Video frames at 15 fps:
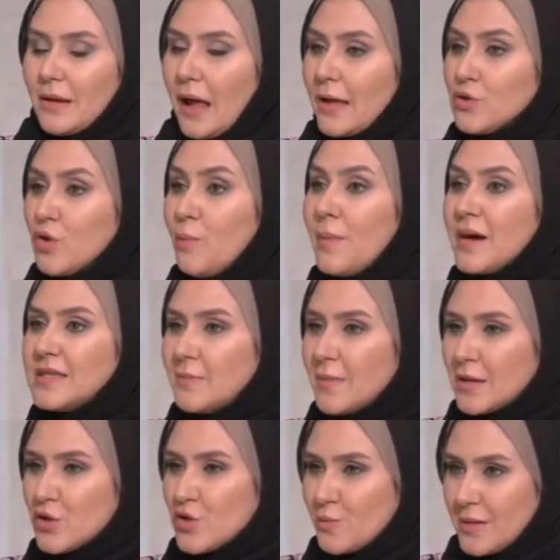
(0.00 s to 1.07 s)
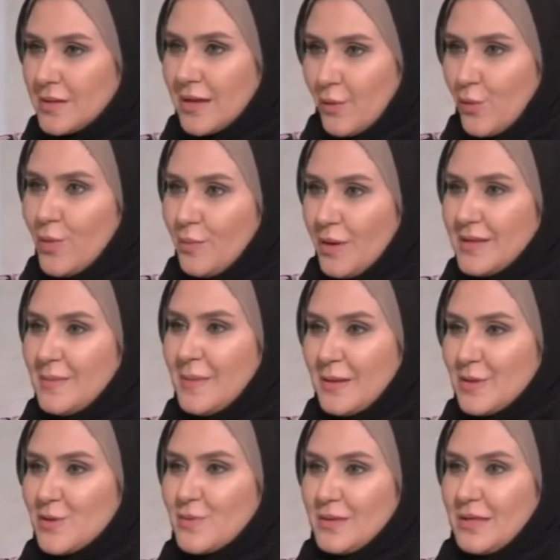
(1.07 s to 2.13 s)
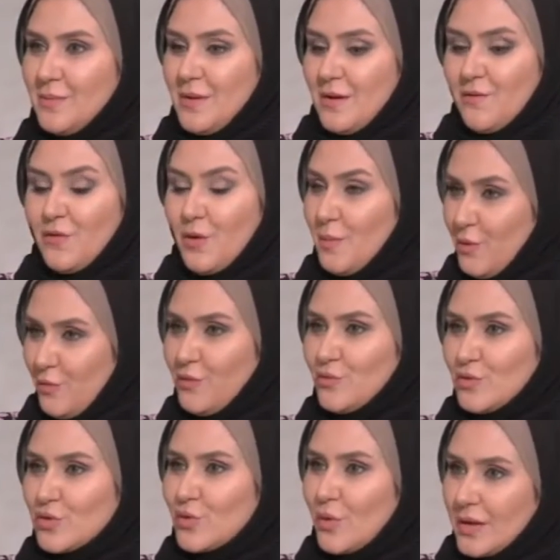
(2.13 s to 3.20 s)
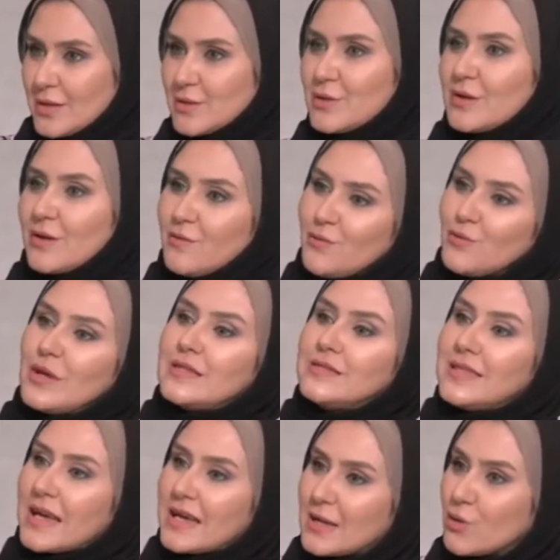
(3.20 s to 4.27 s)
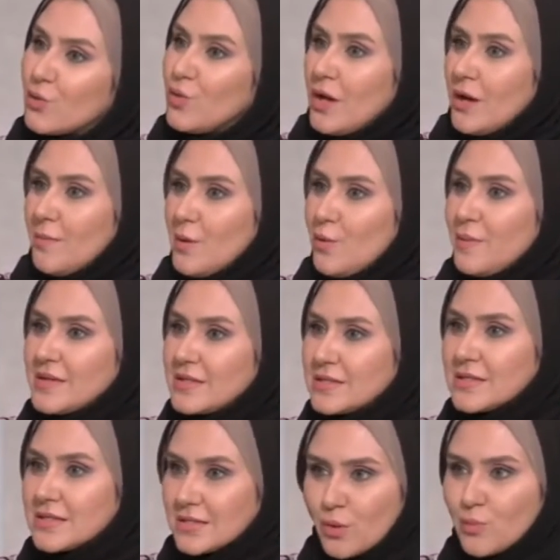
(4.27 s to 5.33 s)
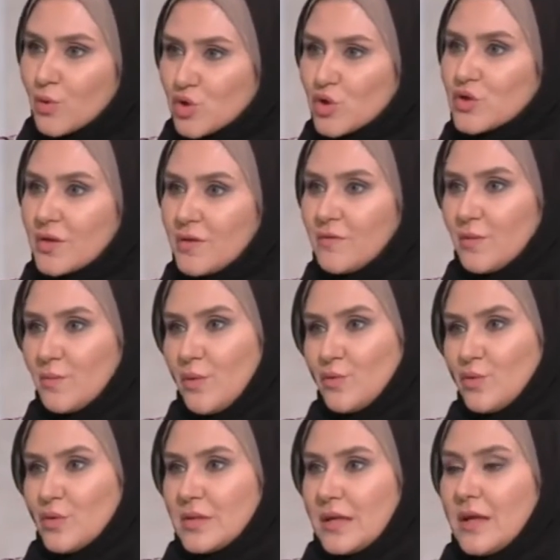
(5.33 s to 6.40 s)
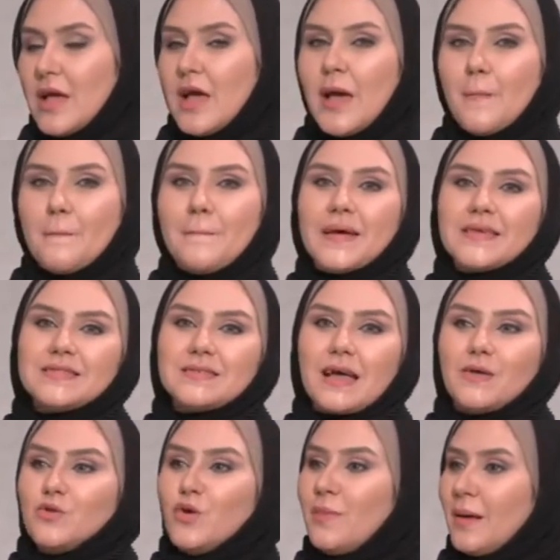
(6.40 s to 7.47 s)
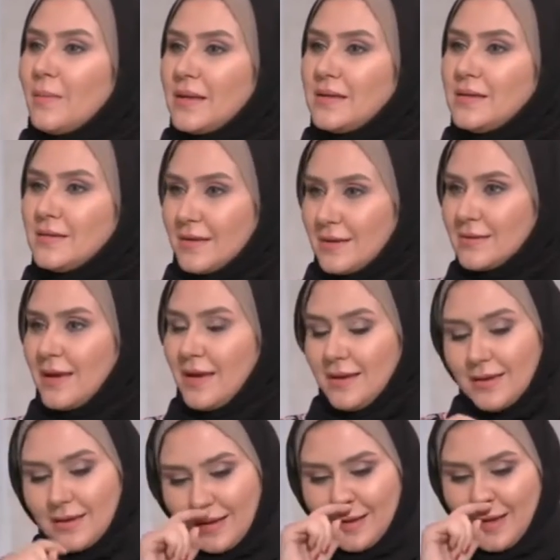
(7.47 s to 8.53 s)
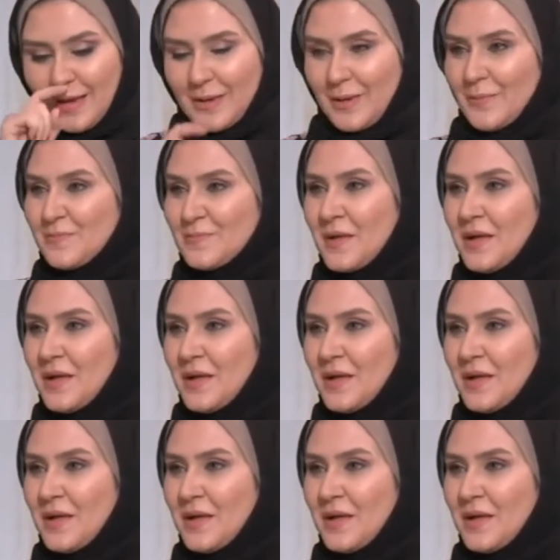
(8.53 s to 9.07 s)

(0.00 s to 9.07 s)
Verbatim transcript: عندهم ماني مانجمنت هقول ماني مانجمنت يعني بيعرفوا يعملوا فلوس كويس يعرفوا يدخروا ويعملوا بزنس هم شاطرين في الموضوع ده بس عندهم عمليين يعني انا اضحكك على حاجه